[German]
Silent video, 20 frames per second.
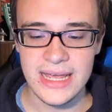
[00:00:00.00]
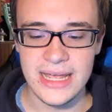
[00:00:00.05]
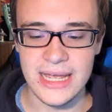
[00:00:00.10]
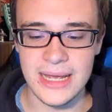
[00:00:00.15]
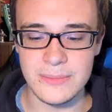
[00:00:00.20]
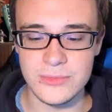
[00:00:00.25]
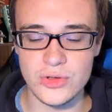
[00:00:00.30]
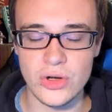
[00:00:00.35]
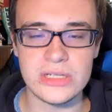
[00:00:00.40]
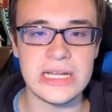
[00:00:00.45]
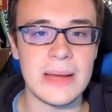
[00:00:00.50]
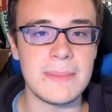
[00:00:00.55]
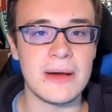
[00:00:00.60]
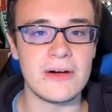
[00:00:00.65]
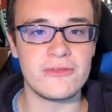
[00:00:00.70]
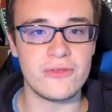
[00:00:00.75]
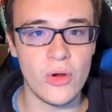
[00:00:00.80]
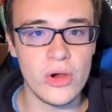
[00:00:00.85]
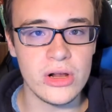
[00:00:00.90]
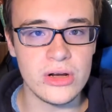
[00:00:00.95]
Ähm, dort
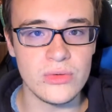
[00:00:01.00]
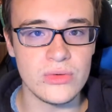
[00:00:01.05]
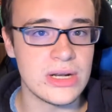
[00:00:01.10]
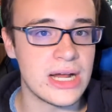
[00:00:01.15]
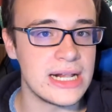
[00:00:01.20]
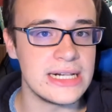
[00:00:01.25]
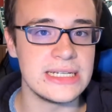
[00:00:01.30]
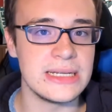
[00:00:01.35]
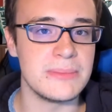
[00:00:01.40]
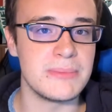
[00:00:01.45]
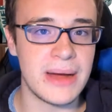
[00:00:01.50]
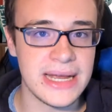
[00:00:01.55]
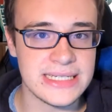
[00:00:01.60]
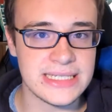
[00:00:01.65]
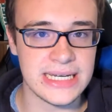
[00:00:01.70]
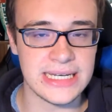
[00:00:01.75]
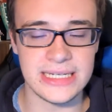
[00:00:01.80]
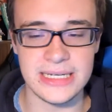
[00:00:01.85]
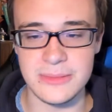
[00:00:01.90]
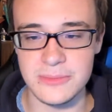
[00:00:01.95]
einmal folgen oder halt dem
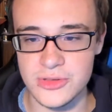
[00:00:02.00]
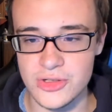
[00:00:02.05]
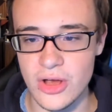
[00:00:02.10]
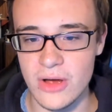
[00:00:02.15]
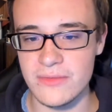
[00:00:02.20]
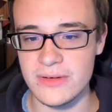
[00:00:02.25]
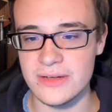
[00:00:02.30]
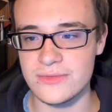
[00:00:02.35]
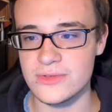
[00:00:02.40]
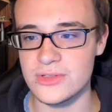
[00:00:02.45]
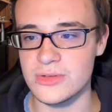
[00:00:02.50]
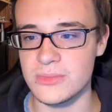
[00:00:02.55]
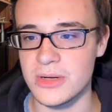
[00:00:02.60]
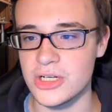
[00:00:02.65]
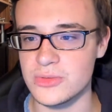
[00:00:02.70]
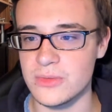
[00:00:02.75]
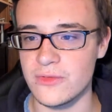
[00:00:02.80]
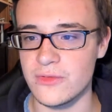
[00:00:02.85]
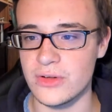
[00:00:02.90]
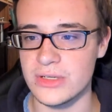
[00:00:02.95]
beitreten, dem Server zum
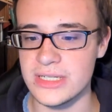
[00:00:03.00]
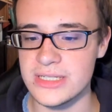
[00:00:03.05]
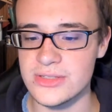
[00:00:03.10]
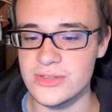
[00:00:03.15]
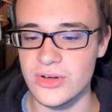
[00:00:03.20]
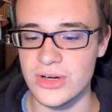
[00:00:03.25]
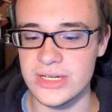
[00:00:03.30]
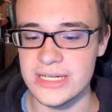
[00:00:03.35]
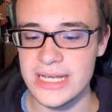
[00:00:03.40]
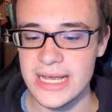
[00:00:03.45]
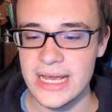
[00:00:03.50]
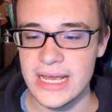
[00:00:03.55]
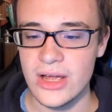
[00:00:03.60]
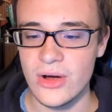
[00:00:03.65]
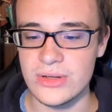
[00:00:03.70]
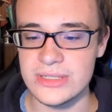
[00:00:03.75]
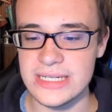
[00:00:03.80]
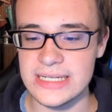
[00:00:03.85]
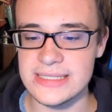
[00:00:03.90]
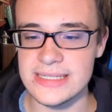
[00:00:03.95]
Beispiel von Discord
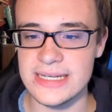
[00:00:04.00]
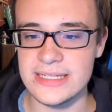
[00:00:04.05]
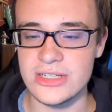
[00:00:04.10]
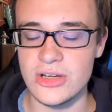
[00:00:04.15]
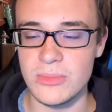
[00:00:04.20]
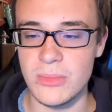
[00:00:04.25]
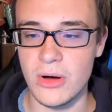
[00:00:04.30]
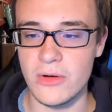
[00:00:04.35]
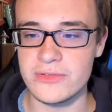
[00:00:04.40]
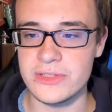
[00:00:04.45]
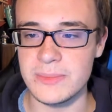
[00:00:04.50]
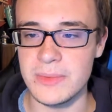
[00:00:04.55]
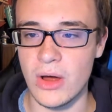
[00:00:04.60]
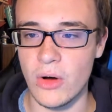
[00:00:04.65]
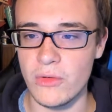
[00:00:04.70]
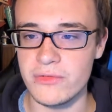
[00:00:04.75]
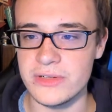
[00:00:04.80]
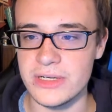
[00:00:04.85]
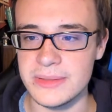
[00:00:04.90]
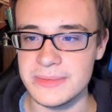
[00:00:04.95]
und dann seid ihr immer auf dem
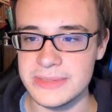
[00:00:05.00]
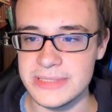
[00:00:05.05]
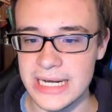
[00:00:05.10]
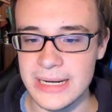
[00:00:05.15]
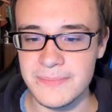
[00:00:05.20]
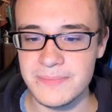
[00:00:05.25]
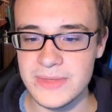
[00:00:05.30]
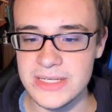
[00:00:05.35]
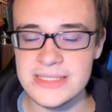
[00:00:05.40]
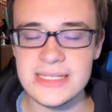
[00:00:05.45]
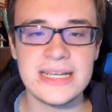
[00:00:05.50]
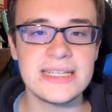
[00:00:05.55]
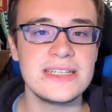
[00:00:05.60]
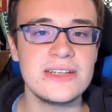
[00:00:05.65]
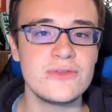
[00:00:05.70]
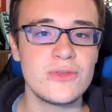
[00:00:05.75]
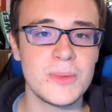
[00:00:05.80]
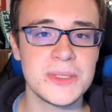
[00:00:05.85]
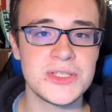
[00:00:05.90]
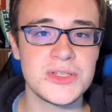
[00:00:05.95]
Laufenden. Ja, das ist eigentlich die
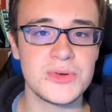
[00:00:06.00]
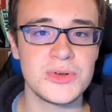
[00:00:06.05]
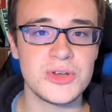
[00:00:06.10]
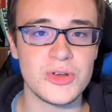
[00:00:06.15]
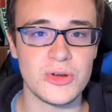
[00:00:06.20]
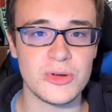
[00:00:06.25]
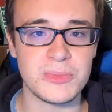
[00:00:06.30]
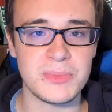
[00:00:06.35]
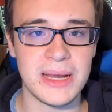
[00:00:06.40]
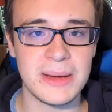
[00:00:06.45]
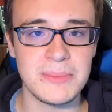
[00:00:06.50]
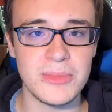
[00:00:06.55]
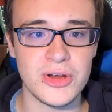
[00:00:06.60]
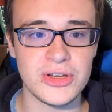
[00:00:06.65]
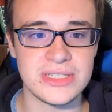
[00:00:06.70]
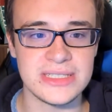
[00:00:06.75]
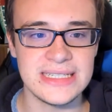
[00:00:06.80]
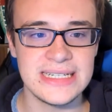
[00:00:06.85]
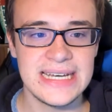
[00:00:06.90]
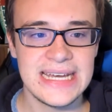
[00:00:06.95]
Information, die ich euch bringen
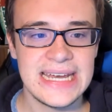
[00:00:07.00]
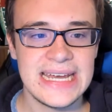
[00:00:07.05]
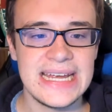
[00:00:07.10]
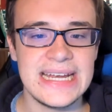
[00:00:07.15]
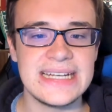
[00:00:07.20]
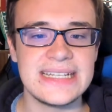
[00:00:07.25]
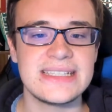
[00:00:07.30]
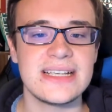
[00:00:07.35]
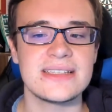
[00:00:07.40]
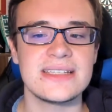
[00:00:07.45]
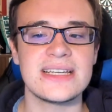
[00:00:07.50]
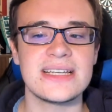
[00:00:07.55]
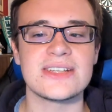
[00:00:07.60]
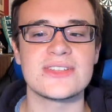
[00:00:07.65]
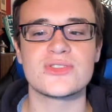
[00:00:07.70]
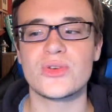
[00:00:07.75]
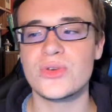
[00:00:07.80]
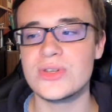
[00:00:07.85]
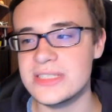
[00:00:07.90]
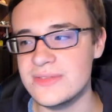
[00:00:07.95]
möchte. Ist jetzt nicht
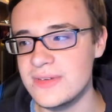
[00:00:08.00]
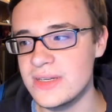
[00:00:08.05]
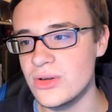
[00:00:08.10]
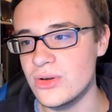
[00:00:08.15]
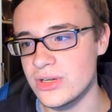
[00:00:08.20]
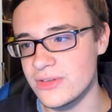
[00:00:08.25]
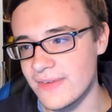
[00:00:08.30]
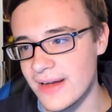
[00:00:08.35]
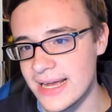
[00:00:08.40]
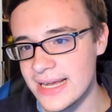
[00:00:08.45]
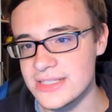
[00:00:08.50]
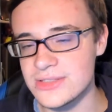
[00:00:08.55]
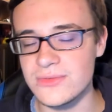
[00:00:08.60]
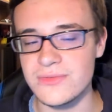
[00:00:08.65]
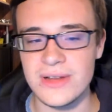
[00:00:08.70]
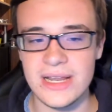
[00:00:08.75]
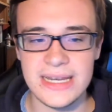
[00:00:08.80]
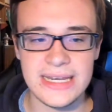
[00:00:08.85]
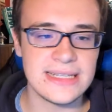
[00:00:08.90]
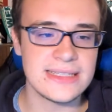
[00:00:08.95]
das größte Video, ich weiß
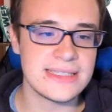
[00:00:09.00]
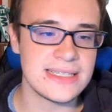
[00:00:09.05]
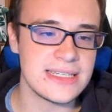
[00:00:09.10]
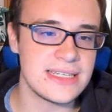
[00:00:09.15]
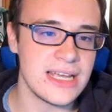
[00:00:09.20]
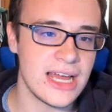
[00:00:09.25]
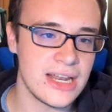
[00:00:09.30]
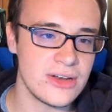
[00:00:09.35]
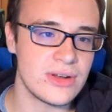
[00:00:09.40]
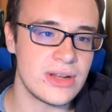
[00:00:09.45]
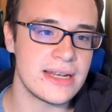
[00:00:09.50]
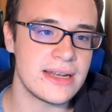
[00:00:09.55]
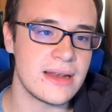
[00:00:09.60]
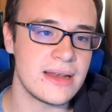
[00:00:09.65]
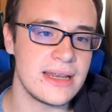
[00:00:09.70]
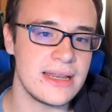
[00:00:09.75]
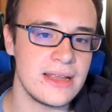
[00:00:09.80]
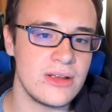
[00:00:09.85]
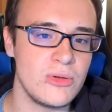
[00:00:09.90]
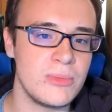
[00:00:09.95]
und vielleicht hätten sich die einen oder
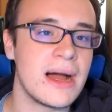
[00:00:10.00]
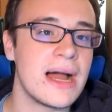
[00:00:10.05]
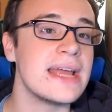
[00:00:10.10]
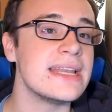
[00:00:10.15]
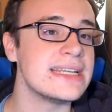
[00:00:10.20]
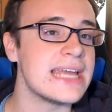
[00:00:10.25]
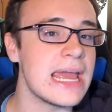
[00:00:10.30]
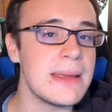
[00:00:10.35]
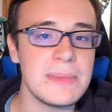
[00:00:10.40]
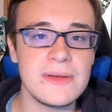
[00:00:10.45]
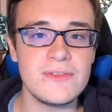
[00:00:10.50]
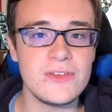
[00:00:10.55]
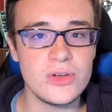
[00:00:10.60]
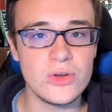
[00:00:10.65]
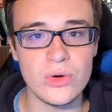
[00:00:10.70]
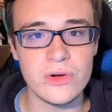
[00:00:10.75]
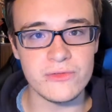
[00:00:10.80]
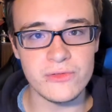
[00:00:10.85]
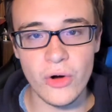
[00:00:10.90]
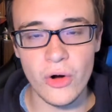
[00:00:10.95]
anderen über ein
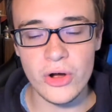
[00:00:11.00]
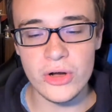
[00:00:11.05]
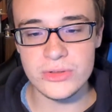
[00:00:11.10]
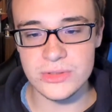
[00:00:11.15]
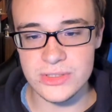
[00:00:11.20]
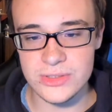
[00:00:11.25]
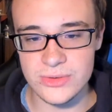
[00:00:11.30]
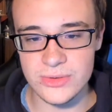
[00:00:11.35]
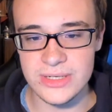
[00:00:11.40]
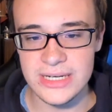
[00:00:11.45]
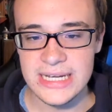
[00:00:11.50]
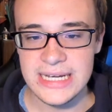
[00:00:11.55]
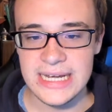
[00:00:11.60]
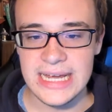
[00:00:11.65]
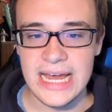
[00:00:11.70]
Gaming-Video gefreut und so.